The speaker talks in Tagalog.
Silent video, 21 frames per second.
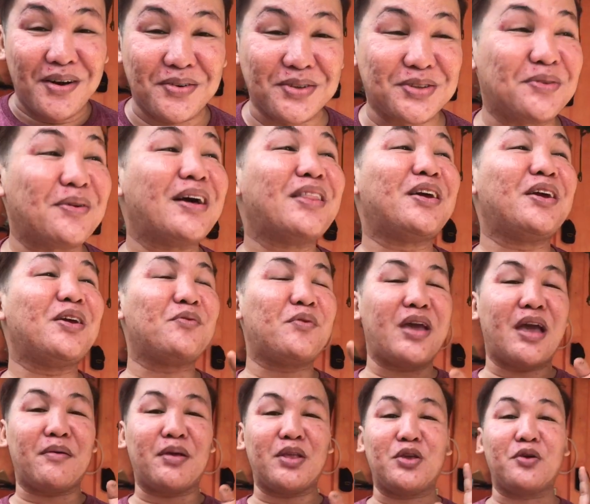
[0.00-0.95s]
so mga darling, we
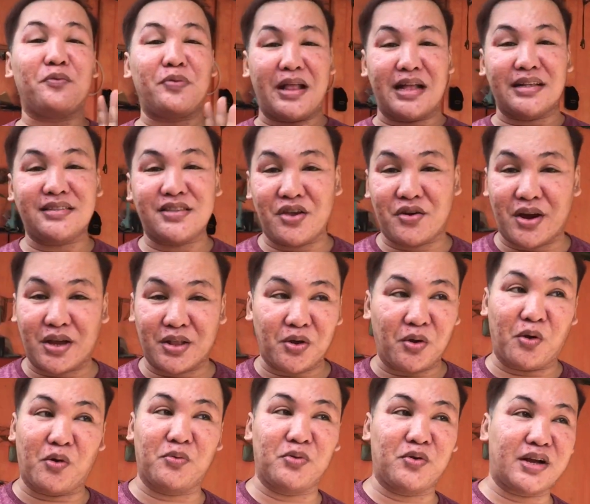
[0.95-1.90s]
have a new plants here at
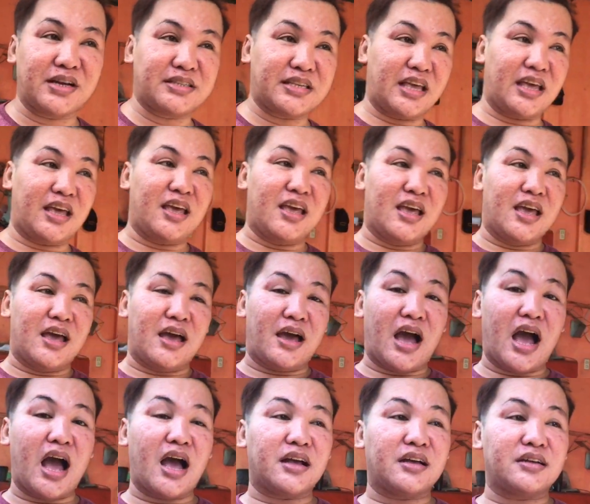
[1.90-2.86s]
home. No? Kasi
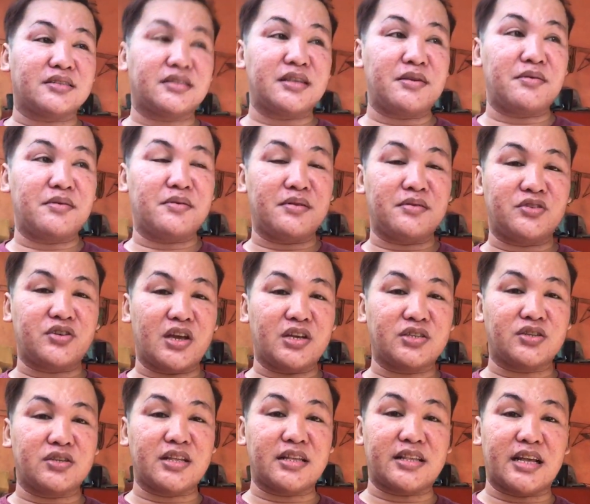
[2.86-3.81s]
uh, si
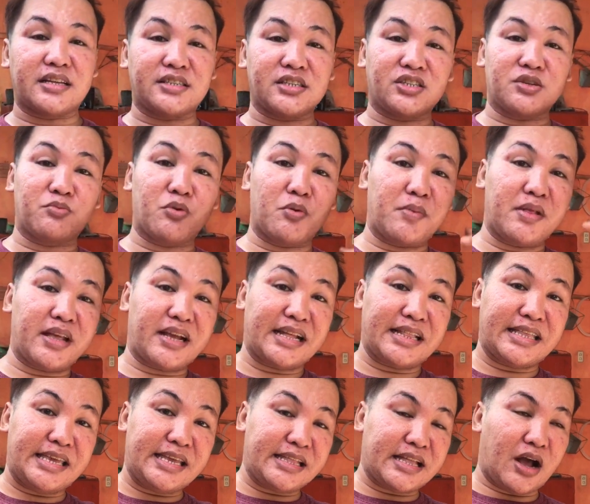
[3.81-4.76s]
Jason yata saan siya bumili
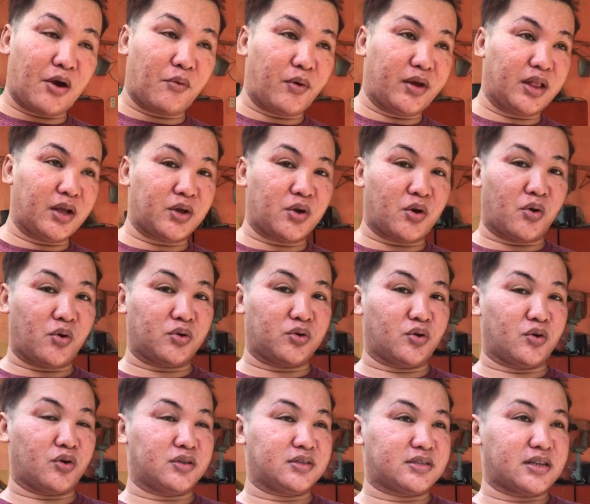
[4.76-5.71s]
kanina well ago
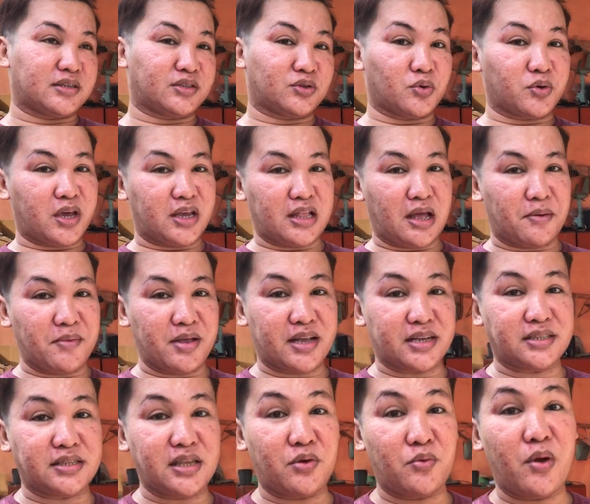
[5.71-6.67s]
doon sa Soki namin
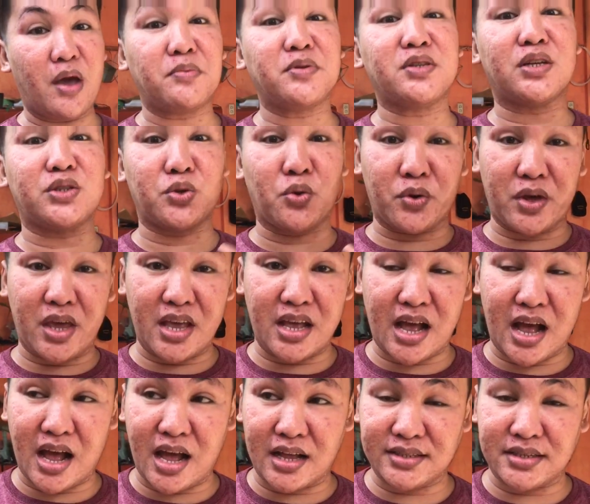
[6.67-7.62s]
kasi we have a Soki
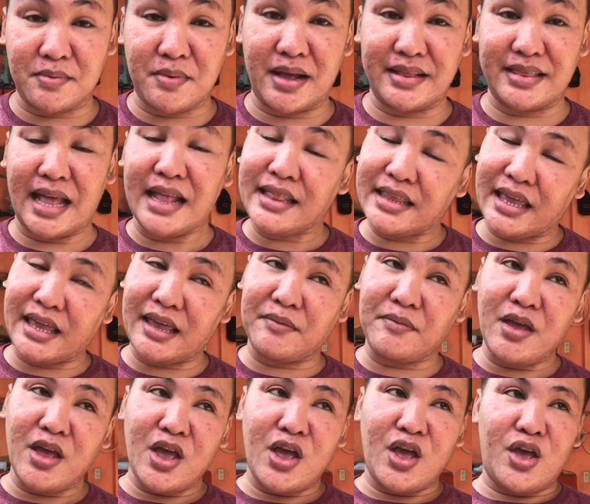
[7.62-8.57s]
nga sa mga tanim
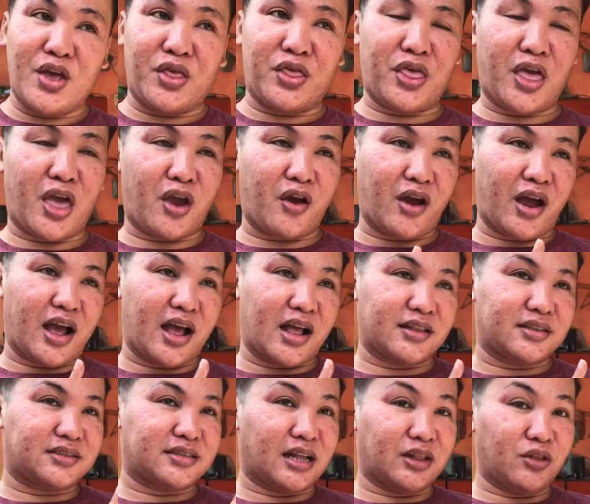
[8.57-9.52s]
there at sa